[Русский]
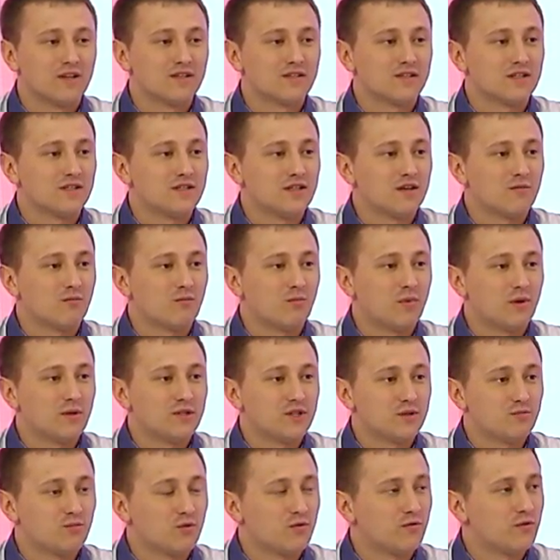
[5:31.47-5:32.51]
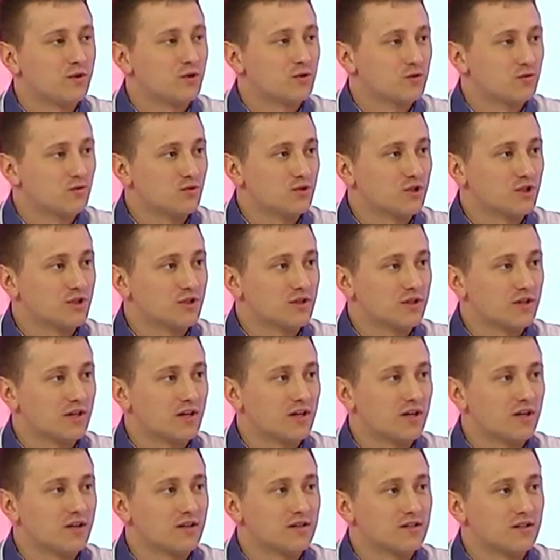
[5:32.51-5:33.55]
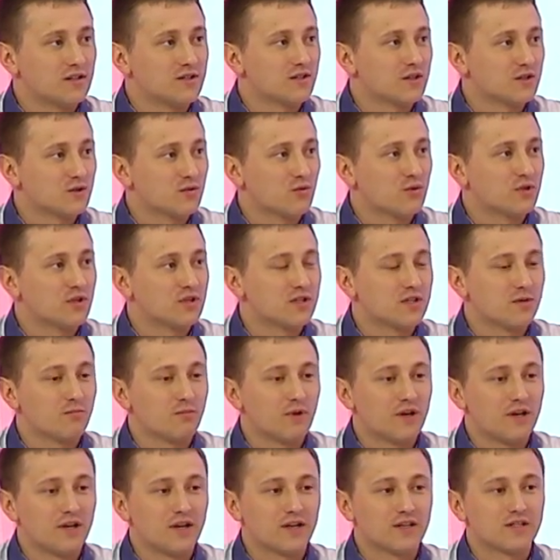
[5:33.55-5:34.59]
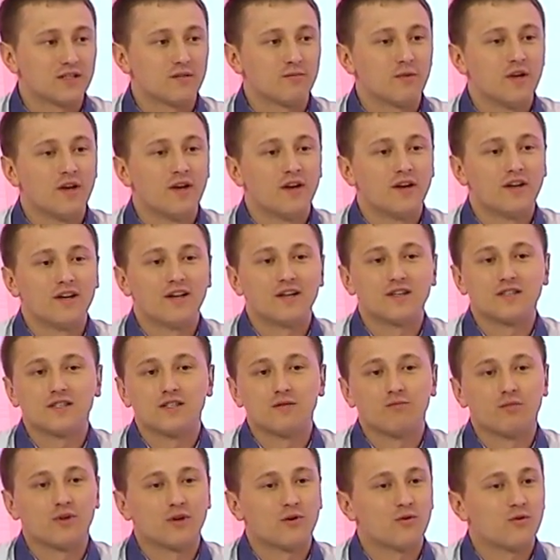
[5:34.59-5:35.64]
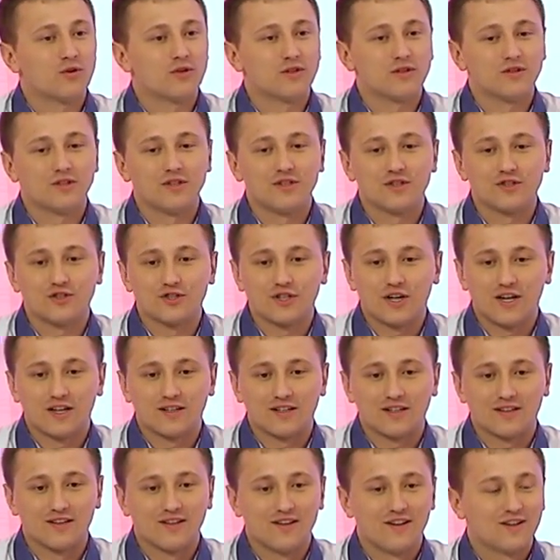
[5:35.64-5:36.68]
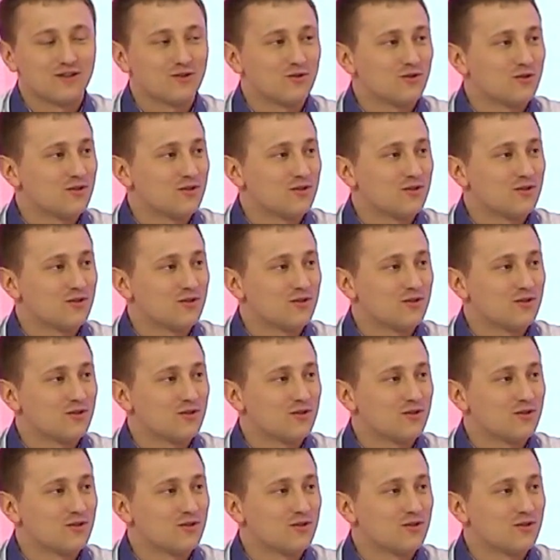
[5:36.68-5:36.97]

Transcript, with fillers: Затем по типу вертушки, да, дети расходятся по лекциям. Угу. Лекции проходят не сжато, то